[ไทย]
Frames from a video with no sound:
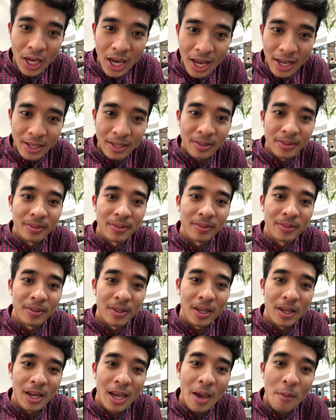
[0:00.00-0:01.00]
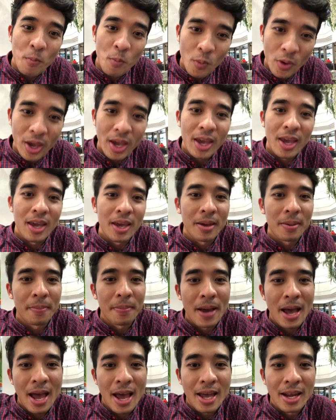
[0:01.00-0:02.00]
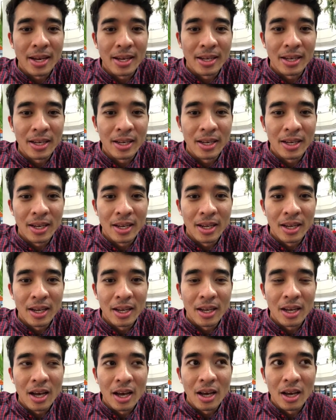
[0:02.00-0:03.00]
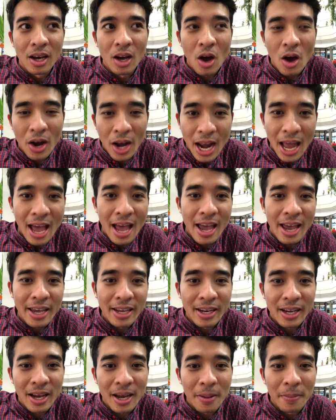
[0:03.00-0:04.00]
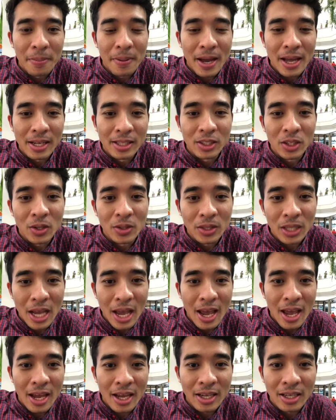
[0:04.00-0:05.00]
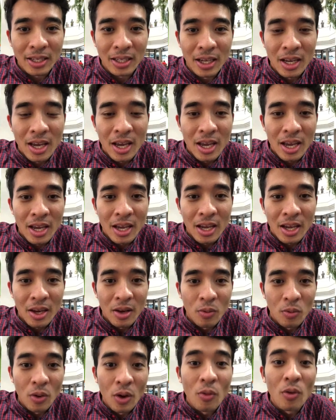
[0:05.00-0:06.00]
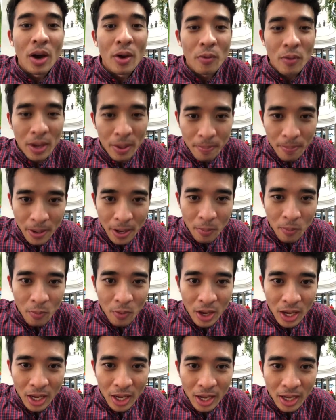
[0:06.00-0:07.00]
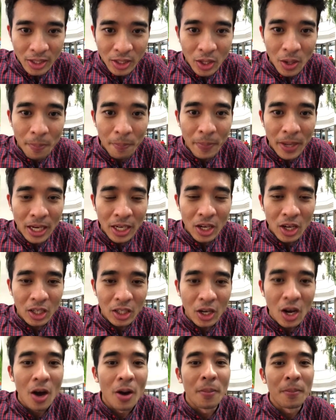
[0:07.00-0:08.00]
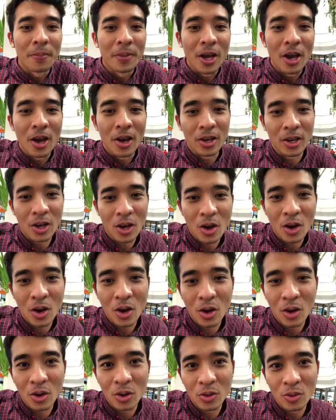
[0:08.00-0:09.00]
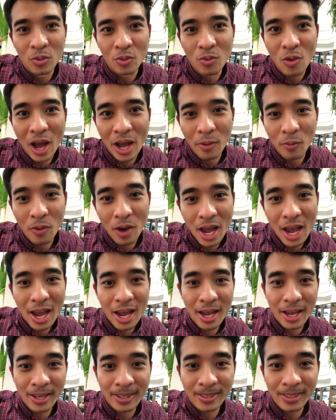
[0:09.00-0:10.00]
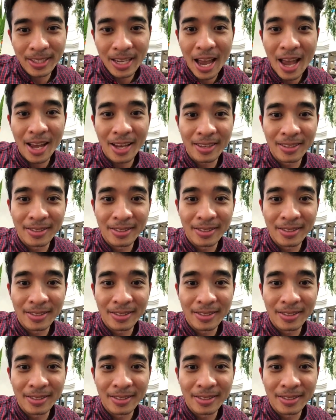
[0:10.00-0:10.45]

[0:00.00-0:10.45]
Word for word: ชั่นแอมเวผ่านออนไลน์นะครับ ผ่านช่องทาง w w w m w s h o p p i n g c o m นะก็หวังว่าจะ